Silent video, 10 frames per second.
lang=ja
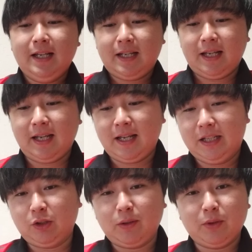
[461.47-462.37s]

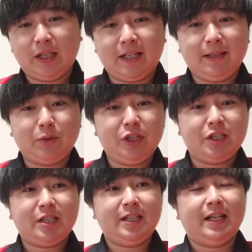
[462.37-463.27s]
えー、ドリブルだけでもいい
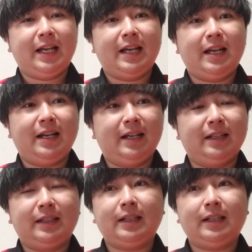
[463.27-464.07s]
し、えー、